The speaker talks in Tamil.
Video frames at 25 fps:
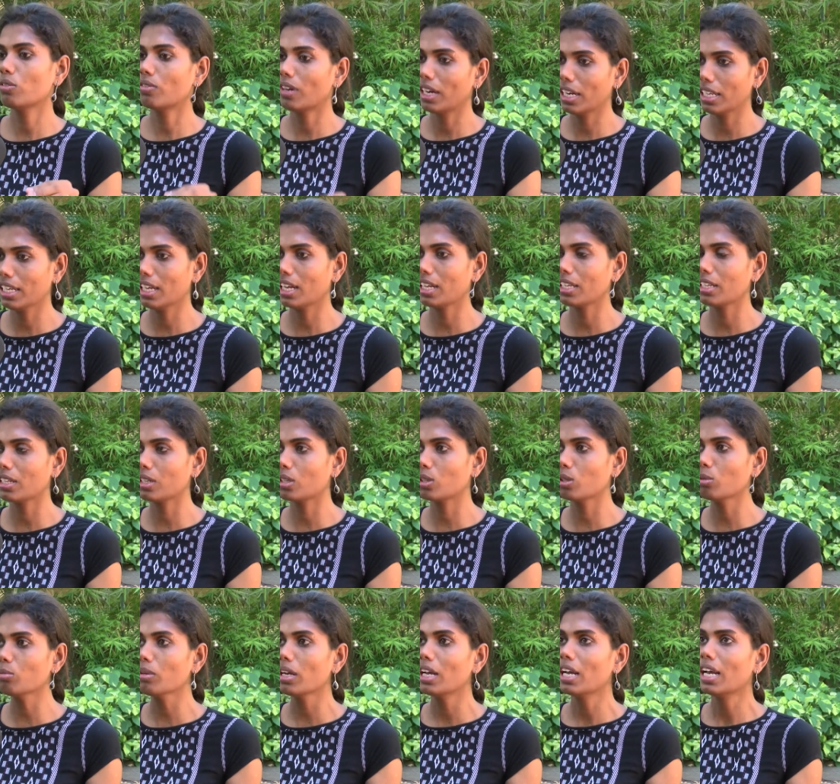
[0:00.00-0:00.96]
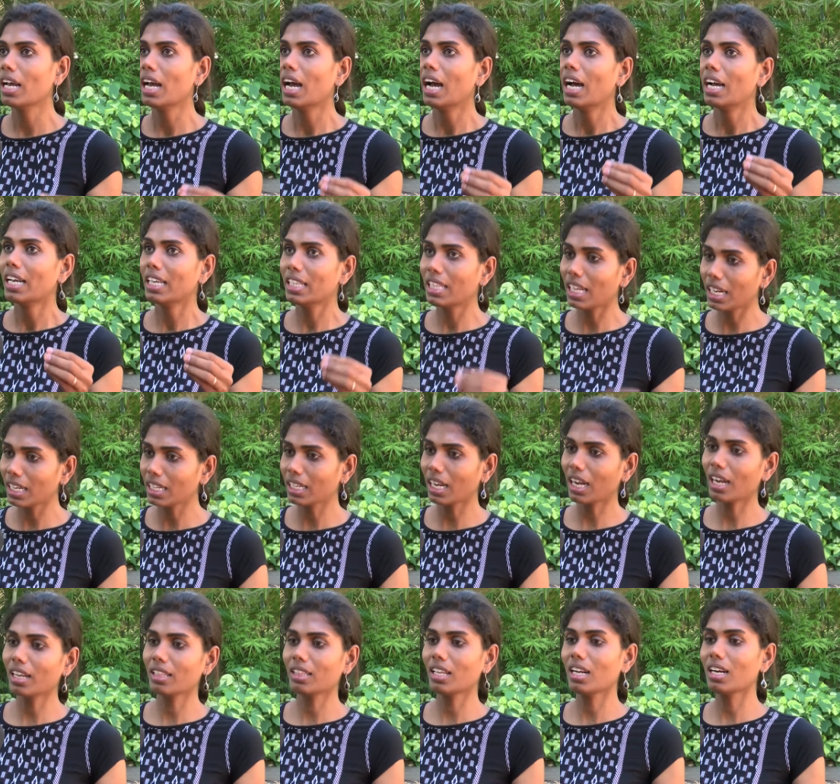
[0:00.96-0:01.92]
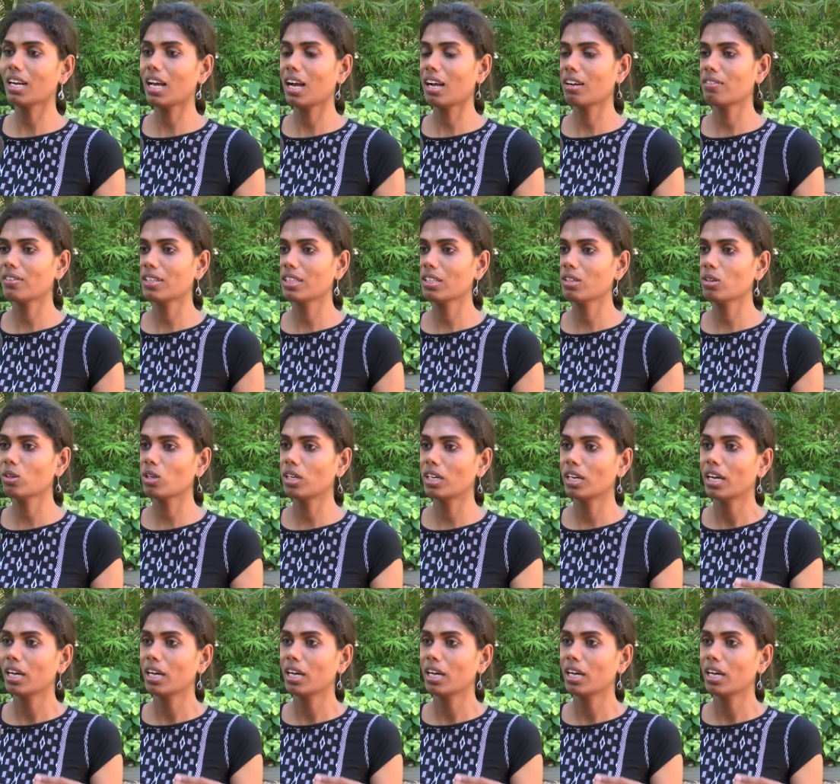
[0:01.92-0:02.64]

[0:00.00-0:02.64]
ஒரு வழியாக இருக்கும் இதற்காகத்தான் நாங்கள் வந்து